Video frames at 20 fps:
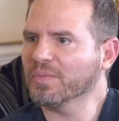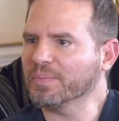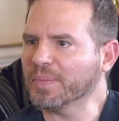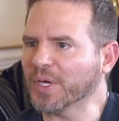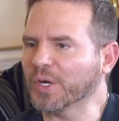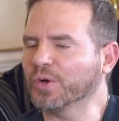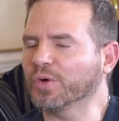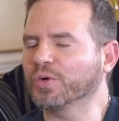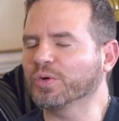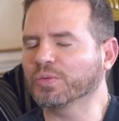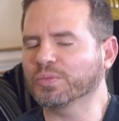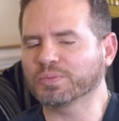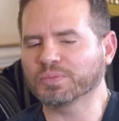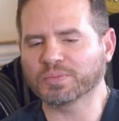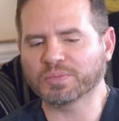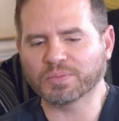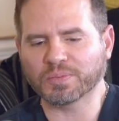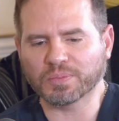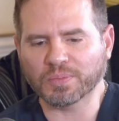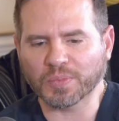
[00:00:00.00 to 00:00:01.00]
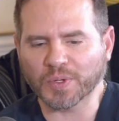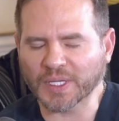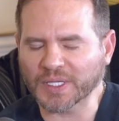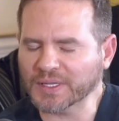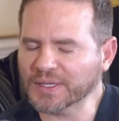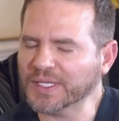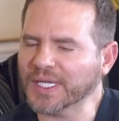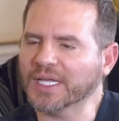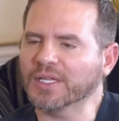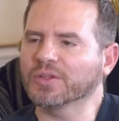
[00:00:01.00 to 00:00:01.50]
Pero
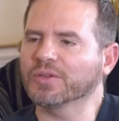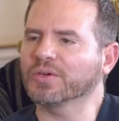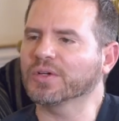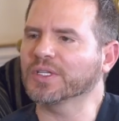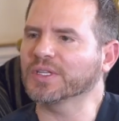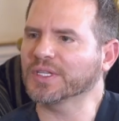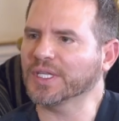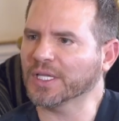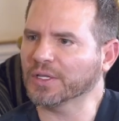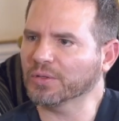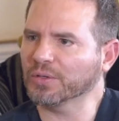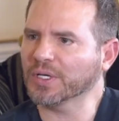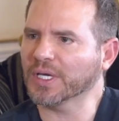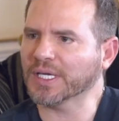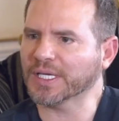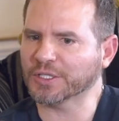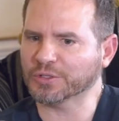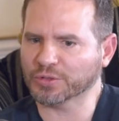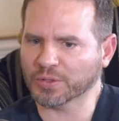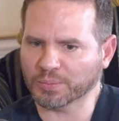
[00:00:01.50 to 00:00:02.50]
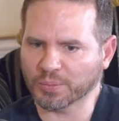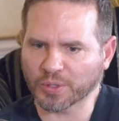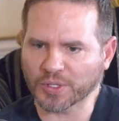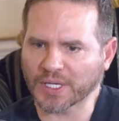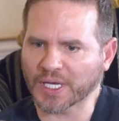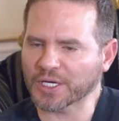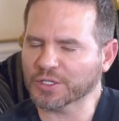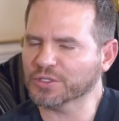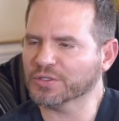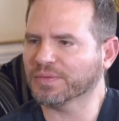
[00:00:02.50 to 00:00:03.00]
entiendo, entiendo que quiso
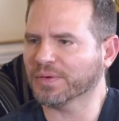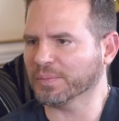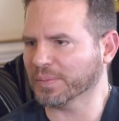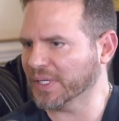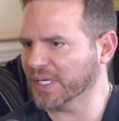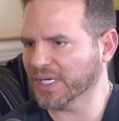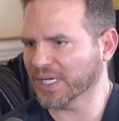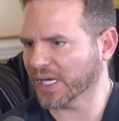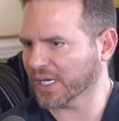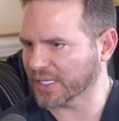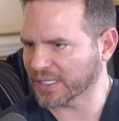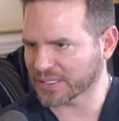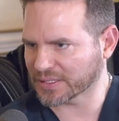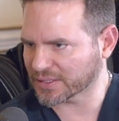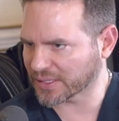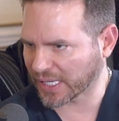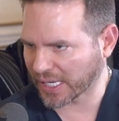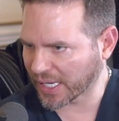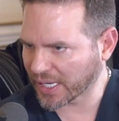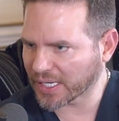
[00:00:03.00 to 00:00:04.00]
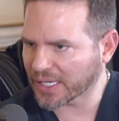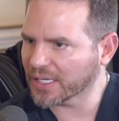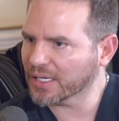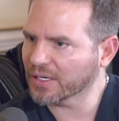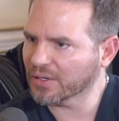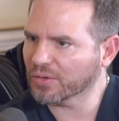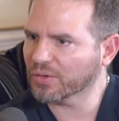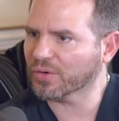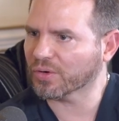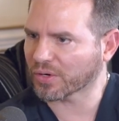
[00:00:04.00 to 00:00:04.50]
apoyar a su familia y está él
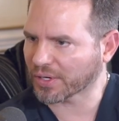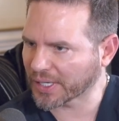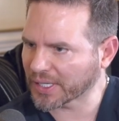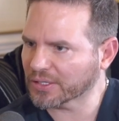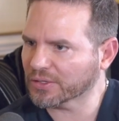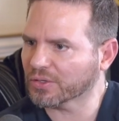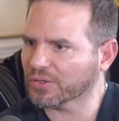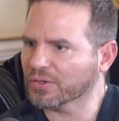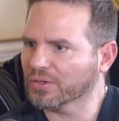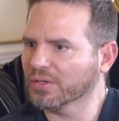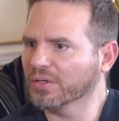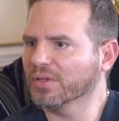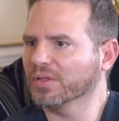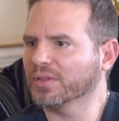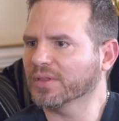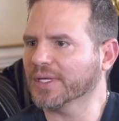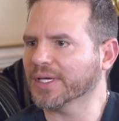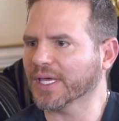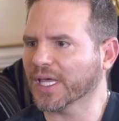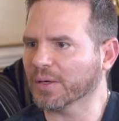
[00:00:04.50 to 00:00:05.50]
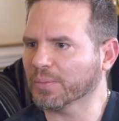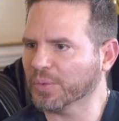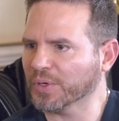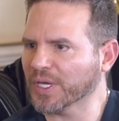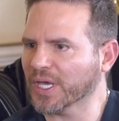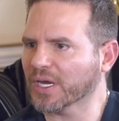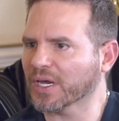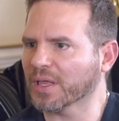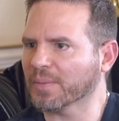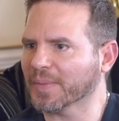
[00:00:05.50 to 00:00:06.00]
en lo correcto de que
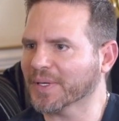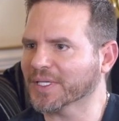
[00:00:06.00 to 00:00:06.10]
apoyar. Nada